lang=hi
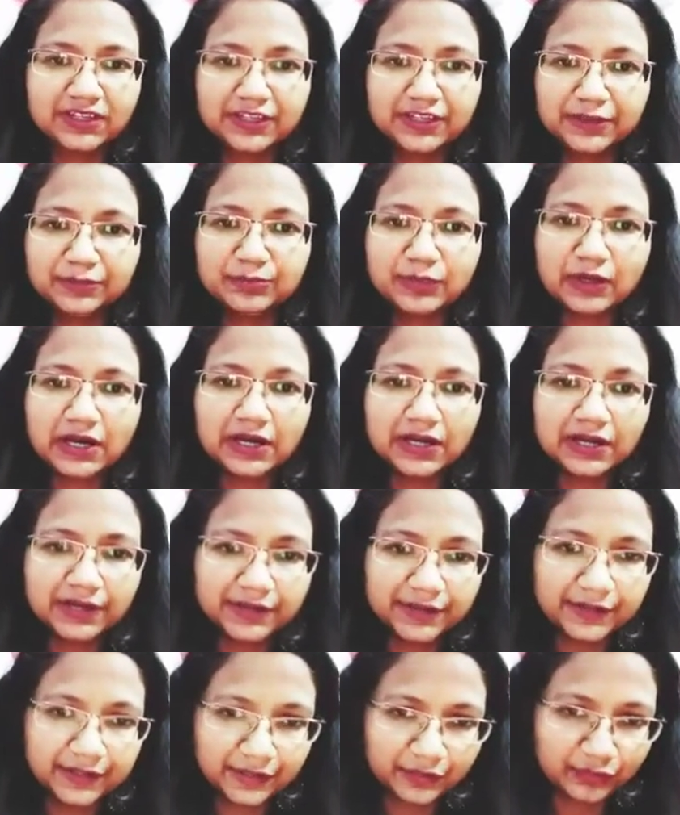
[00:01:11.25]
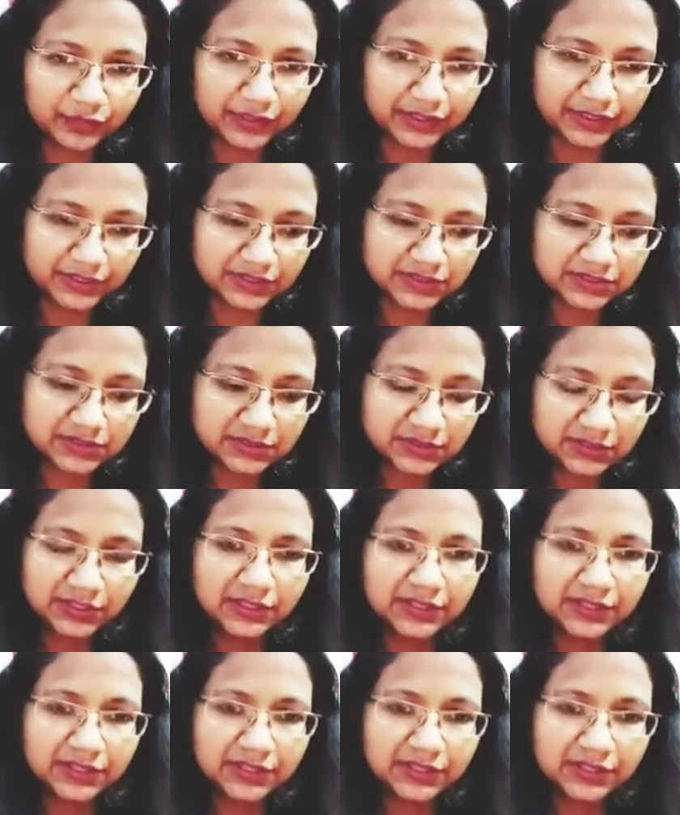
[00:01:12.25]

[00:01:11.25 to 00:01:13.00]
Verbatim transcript: लीब्रा एंड एक्वेरियस